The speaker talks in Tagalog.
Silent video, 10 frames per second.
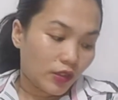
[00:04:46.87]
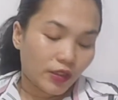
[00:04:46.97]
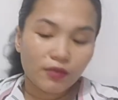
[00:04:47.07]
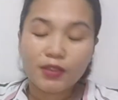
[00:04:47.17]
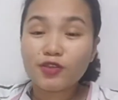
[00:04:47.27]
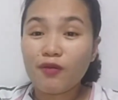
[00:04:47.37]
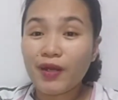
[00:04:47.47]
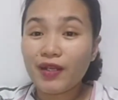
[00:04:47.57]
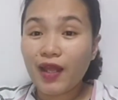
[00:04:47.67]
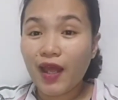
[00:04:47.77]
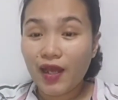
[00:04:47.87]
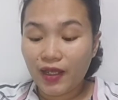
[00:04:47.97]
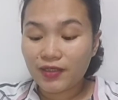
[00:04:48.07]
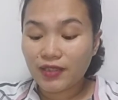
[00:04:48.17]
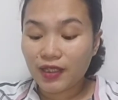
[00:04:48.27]
Di ba sobrang
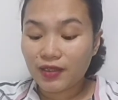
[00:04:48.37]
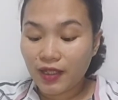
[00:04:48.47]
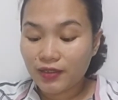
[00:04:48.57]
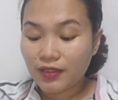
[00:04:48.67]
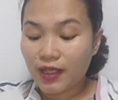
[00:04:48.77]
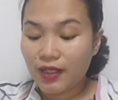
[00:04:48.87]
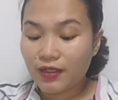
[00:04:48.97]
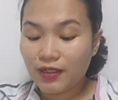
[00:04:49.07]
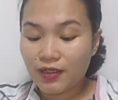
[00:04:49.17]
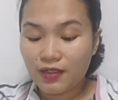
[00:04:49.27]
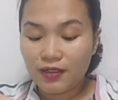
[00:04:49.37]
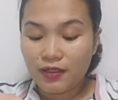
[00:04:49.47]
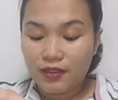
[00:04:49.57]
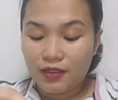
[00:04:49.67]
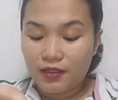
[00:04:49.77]
nakaka-excite lang talaga
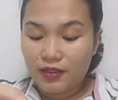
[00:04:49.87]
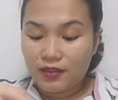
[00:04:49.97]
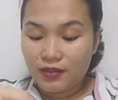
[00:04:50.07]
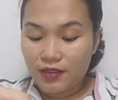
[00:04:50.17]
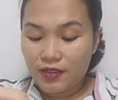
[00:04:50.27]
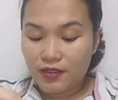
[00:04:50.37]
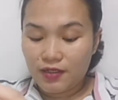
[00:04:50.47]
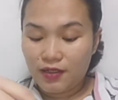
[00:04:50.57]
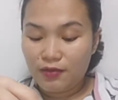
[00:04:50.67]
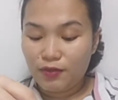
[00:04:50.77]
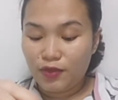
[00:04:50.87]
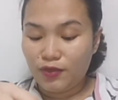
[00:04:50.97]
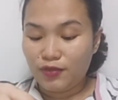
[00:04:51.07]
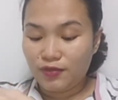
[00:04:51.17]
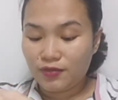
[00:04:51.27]
na alam mo
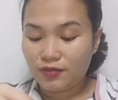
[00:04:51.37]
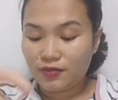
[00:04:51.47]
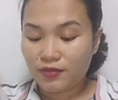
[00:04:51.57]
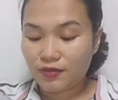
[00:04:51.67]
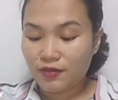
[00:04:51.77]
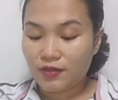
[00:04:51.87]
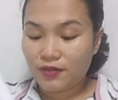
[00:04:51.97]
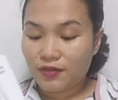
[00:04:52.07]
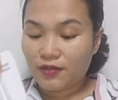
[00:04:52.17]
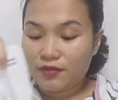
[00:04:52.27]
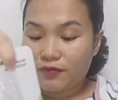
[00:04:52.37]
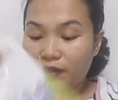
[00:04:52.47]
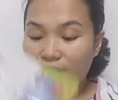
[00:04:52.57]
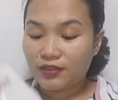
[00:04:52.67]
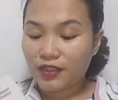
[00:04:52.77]
yun.
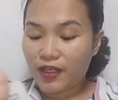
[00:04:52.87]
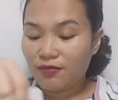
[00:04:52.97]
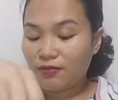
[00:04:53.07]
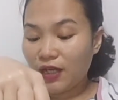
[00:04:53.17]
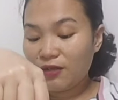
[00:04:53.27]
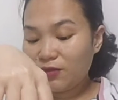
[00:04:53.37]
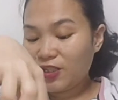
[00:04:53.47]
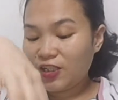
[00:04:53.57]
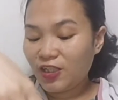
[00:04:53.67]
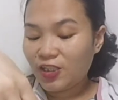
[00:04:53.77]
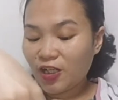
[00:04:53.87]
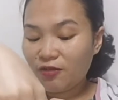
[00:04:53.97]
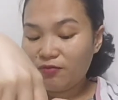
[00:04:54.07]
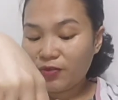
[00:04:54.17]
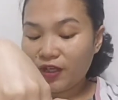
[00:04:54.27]
First time mami,
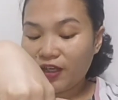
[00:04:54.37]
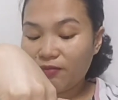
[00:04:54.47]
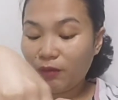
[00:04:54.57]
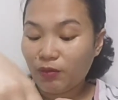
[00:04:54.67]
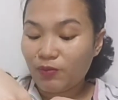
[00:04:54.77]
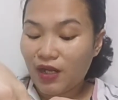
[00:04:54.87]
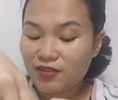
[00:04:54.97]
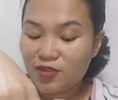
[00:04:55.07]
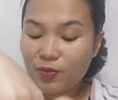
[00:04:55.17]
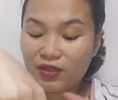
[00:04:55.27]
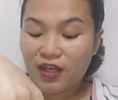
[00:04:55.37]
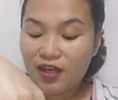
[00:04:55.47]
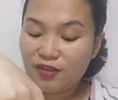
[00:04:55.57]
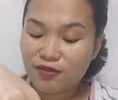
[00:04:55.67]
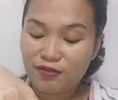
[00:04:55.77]
syempre magpa-practice pa
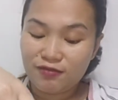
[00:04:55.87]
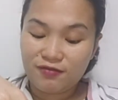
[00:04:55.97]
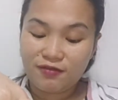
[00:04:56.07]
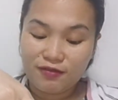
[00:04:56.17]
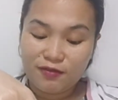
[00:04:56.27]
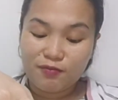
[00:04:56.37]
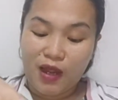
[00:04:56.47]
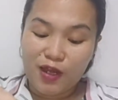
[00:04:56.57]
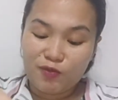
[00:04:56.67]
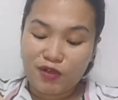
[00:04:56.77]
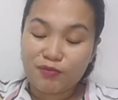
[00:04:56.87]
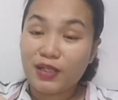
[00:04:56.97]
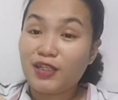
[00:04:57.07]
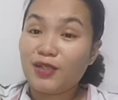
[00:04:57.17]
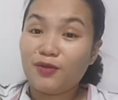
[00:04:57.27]
tayo paano
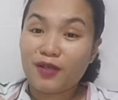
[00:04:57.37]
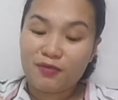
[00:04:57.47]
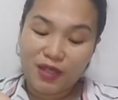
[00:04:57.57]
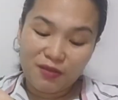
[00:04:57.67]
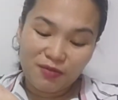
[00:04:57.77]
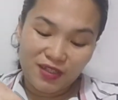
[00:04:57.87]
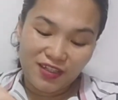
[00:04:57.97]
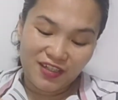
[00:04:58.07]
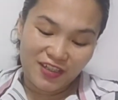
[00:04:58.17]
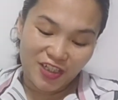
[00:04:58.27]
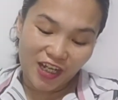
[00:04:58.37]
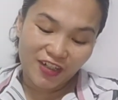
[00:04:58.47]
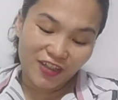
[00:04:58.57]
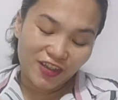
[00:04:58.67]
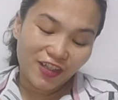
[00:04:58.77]
magpaligo kay baby.
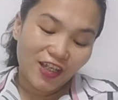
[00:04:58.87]
Charot.